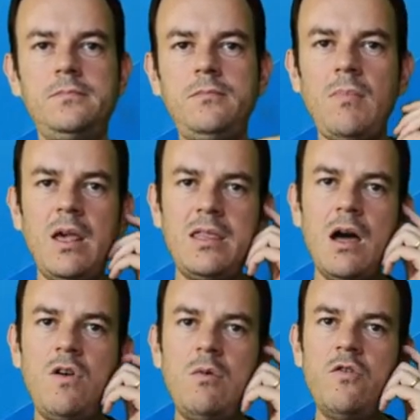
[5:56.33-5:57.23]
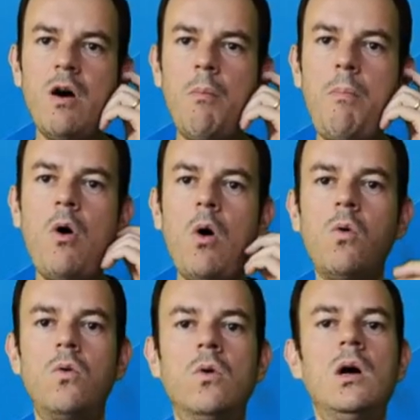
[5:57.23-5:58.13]
Então vamos ver um
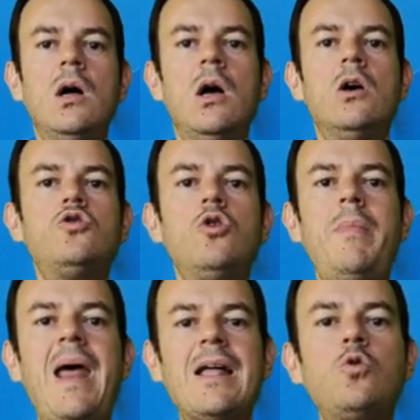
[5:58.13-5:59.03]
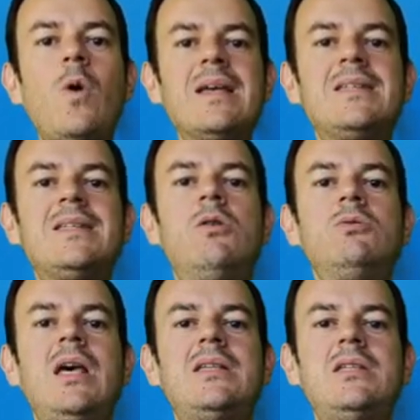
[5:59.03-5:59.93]
pouco sobre a atuação
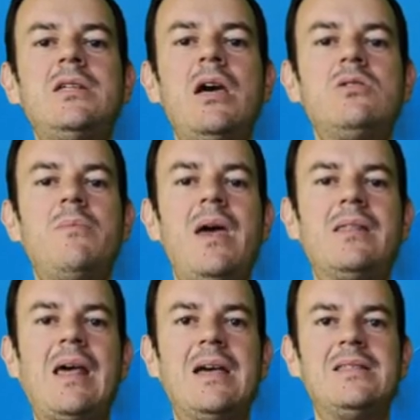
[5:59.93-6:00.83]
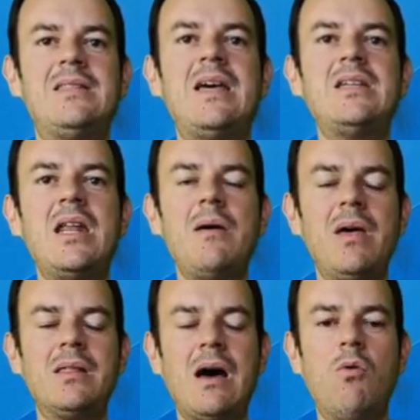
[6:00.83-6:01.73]
desses engenheiros ambientais, né, da engenharia
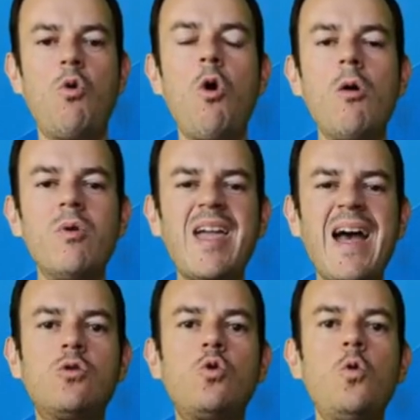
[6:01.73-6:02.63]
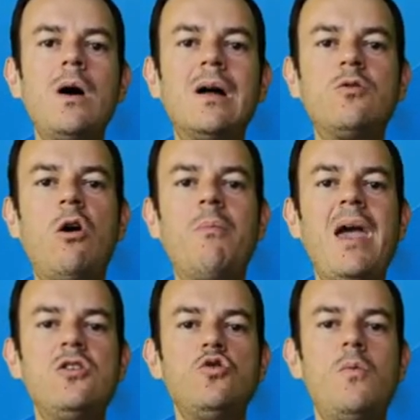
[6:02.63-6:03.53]
ambiental. Como que atua
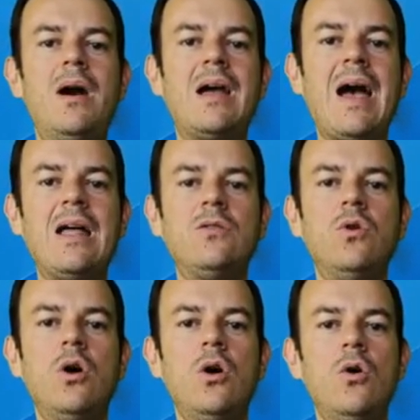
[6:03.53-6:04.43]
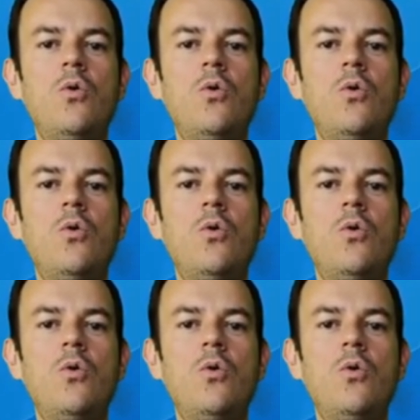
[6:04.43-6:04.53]
atualmente no mercado o